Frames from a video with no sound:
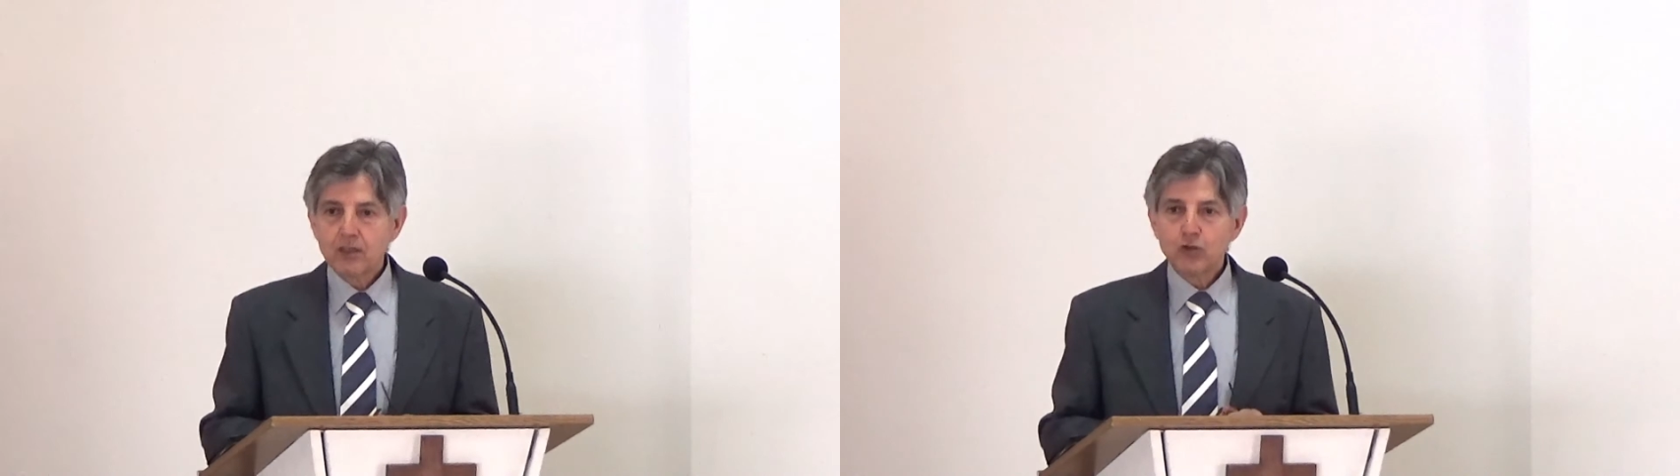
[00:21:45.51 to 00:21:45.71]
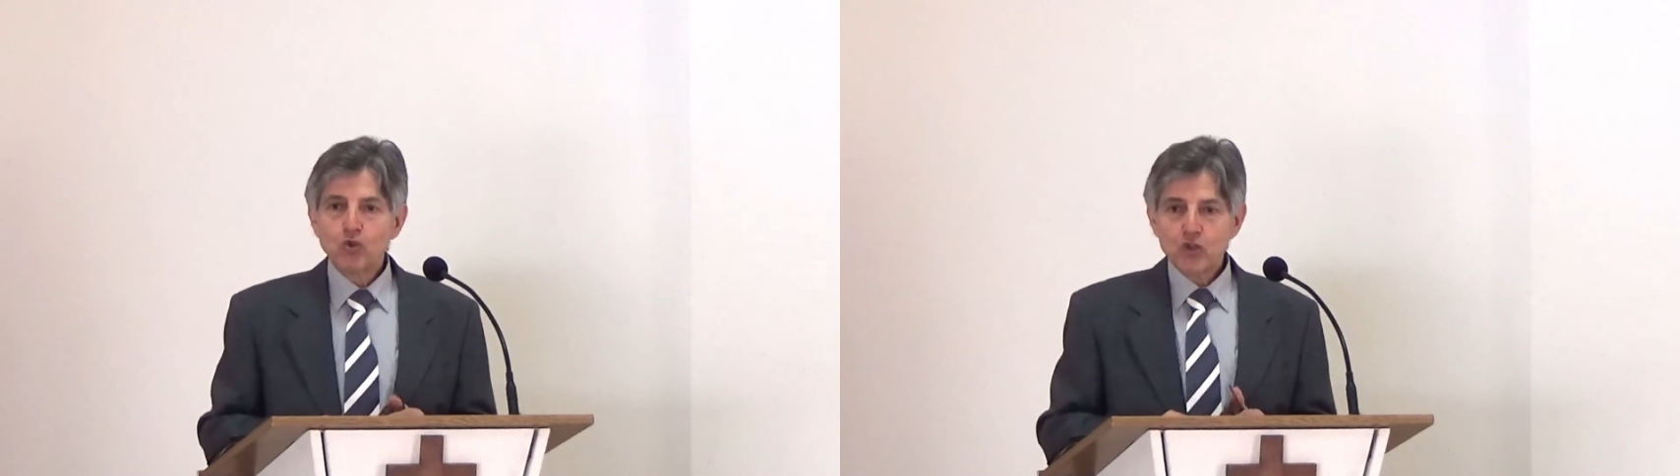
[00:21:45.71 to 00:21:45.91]

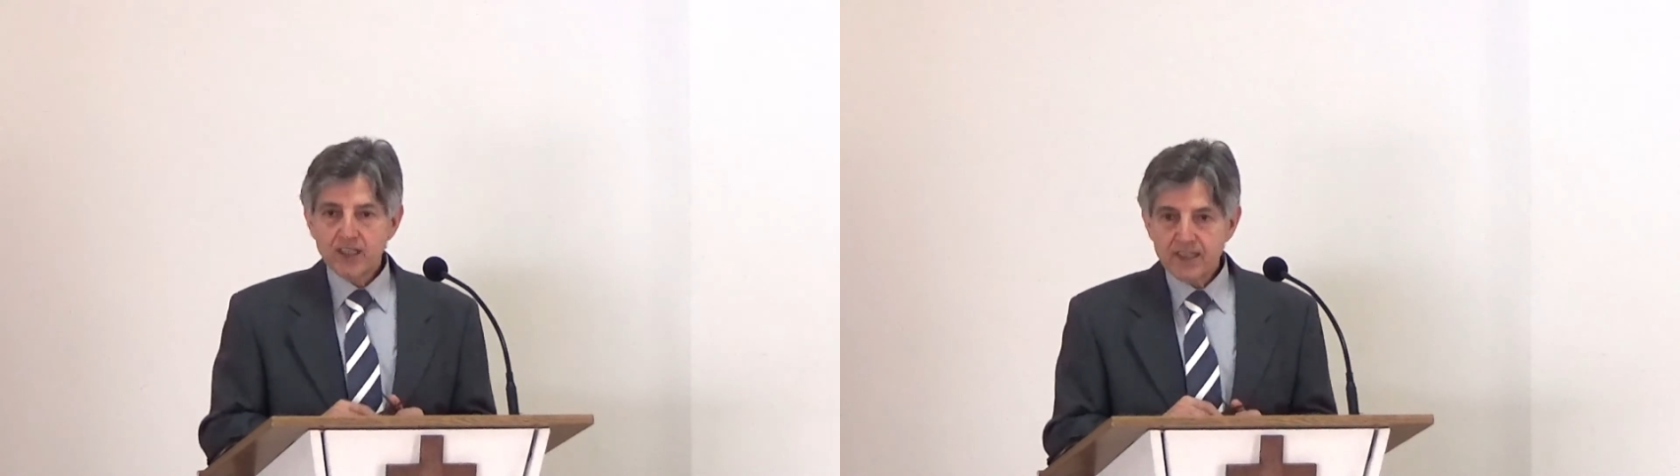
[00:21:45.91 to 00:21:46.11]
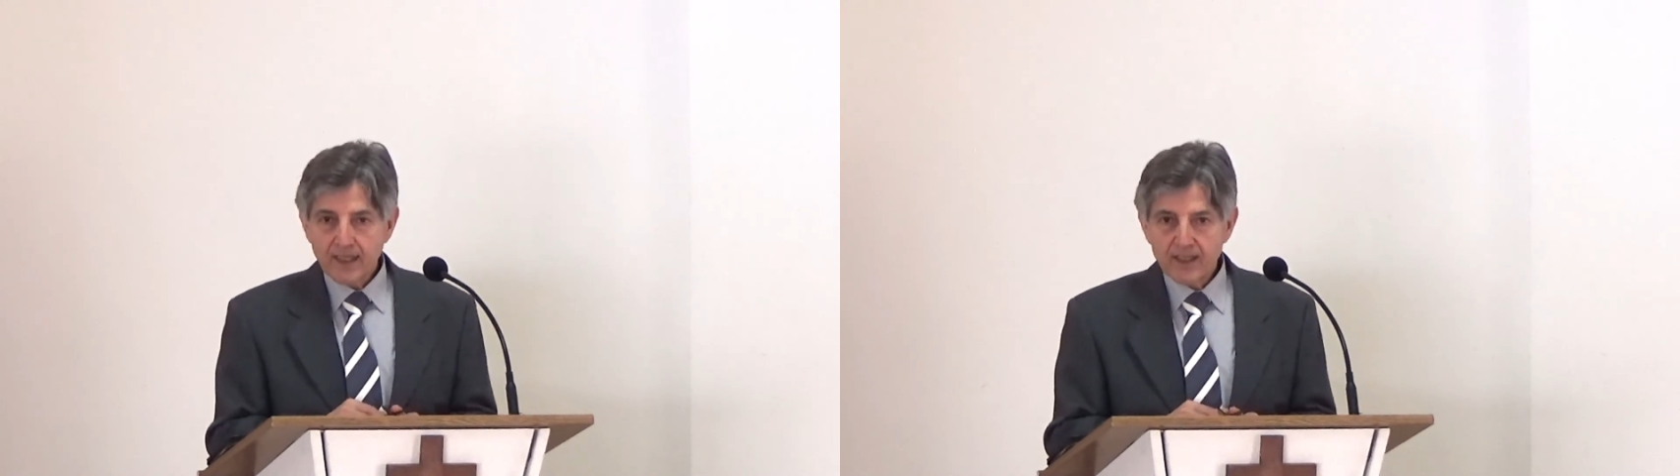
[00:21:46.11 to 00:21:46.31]

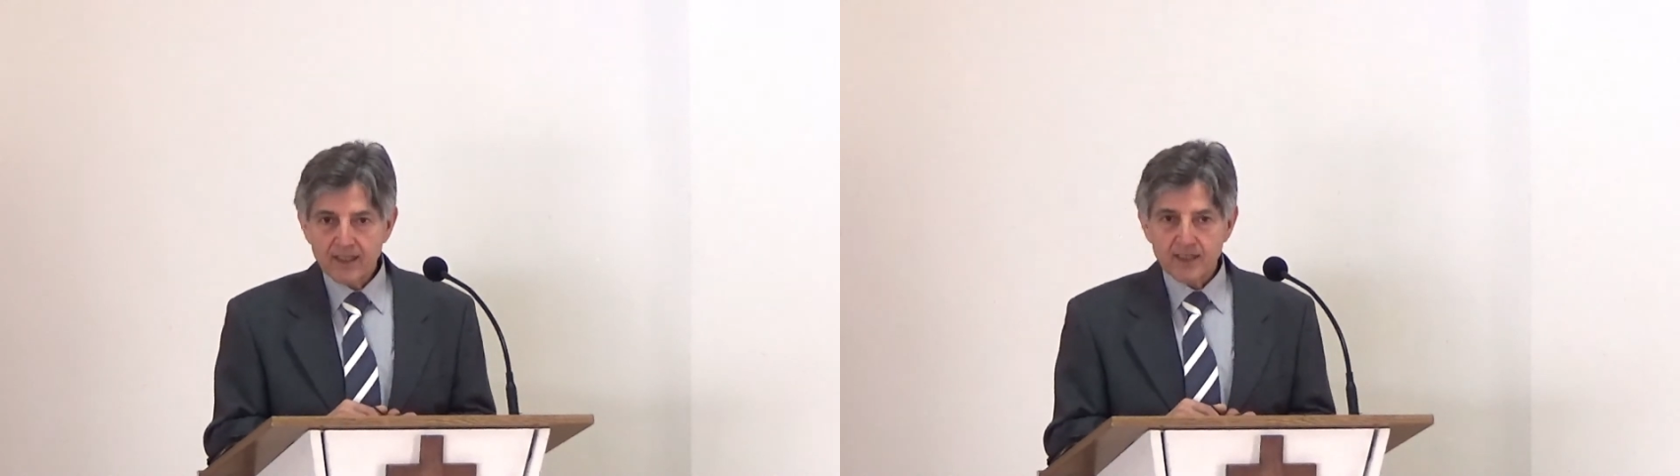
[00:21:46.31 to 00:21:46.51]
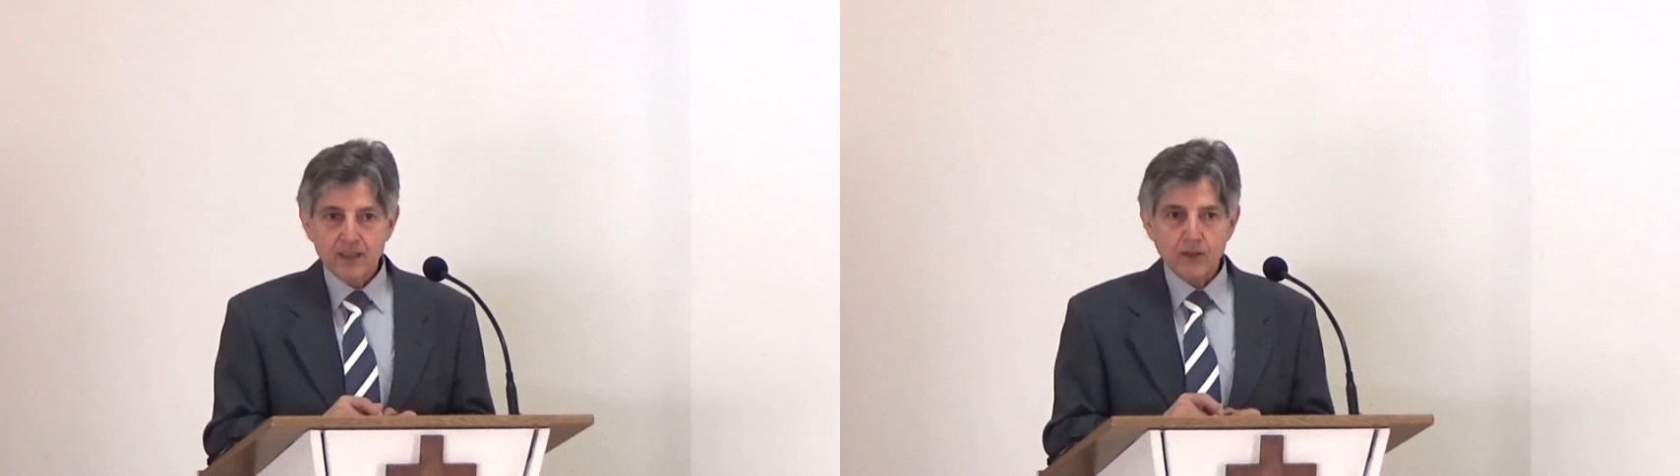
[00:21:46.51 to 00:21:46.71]

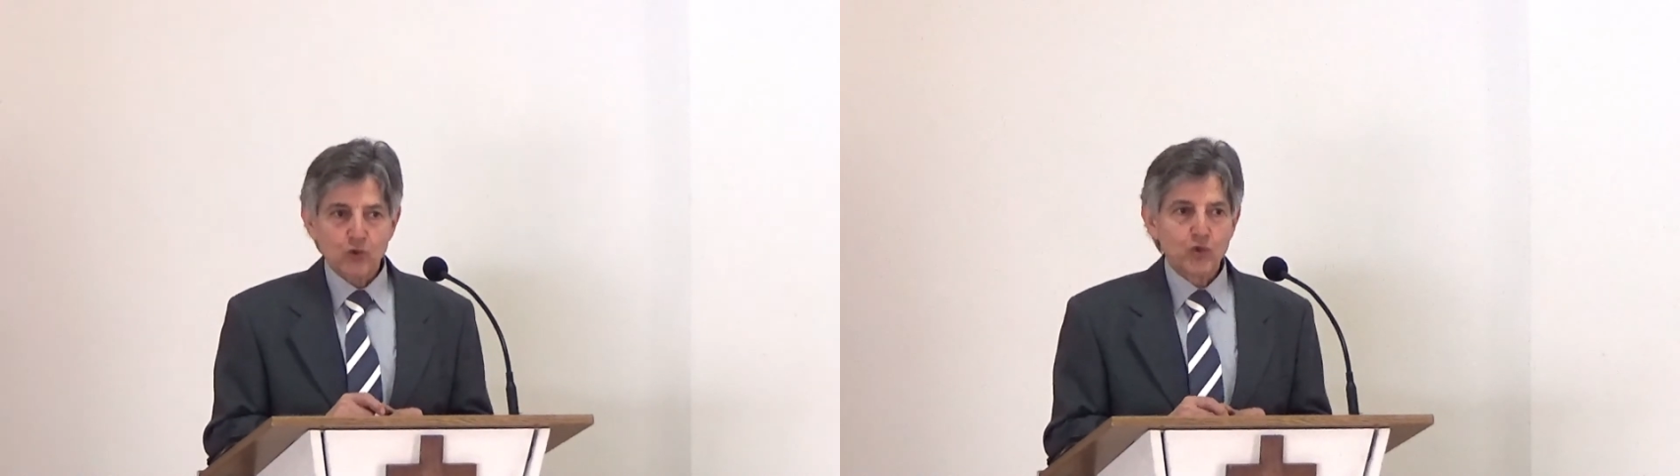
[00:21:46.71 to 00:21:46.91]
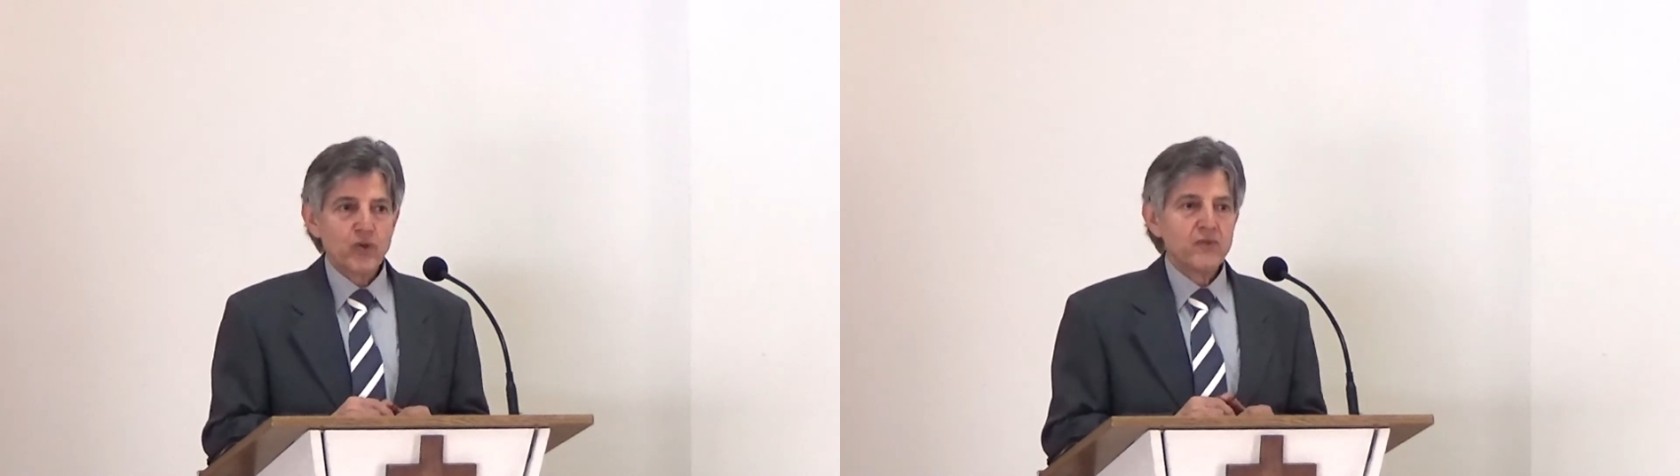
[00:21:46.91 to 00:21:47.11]
giustizialista, non
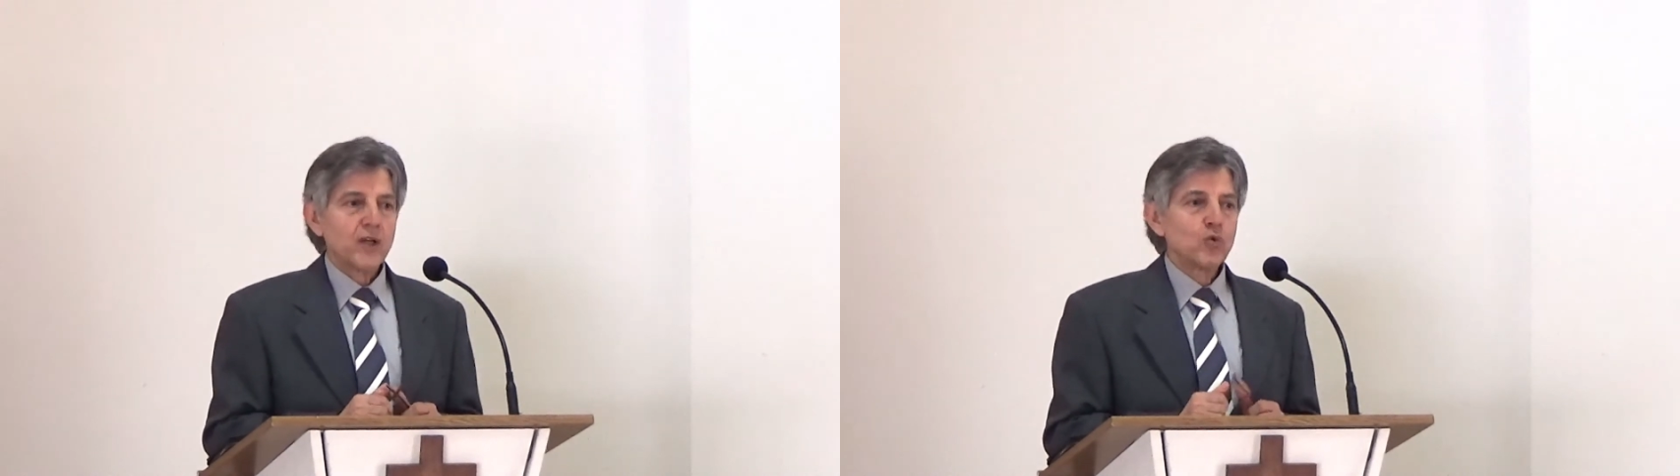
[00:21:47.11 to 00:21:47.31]
doveva